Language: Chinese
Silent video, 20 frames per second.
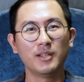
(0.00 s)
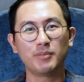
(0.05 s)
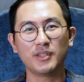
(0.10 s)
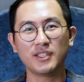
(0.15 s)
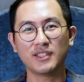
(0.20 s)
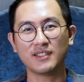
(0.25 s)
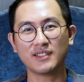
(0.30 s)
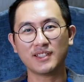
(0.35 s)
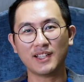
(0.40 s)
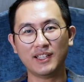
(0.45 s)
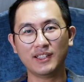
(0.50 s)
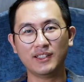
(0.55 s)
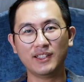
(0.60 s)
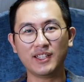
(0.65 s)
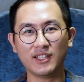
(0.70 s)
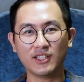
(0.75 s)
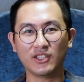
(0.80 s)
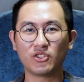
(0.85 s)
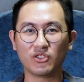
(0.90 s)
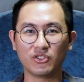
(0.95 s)
毕竟在
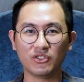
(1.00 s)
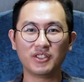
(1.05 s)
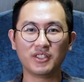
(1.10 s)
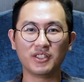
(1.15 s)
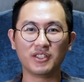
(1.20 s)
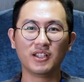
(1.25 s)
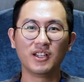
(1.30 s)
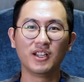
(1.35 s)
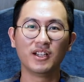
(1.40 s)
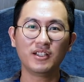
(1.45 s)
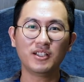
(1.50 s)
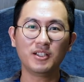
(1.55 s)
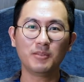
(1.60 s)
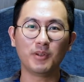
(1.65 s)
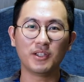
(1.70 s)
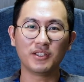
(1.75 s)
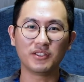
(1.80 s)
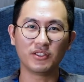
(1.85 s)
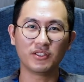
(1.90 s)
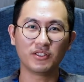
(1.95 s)
那个时期，日
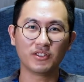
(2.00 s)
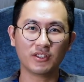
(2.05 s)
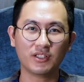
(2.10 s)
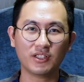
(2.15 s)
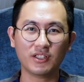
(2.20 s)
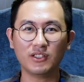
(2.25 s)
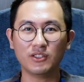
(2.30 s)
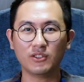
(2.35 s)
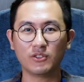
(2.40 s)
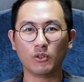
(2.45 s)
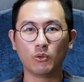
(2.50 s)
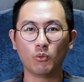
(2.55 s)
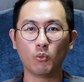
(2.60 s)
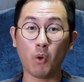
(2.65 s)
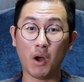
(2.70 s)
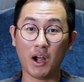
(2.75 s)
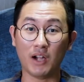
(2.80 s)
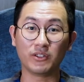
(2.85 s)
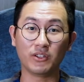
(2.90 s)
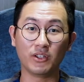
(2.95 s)
本其实各种
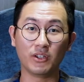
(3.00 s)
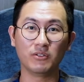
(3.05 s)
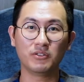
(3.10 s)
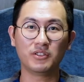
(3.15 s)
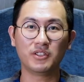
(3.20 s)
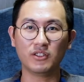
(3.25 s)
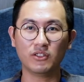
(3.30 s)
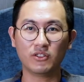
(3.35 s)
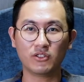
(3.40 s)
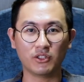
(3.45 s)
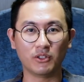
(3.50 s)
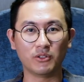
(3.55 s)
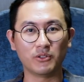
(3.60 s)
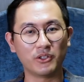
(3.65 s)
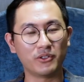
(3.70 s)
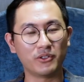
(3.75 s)
网游及手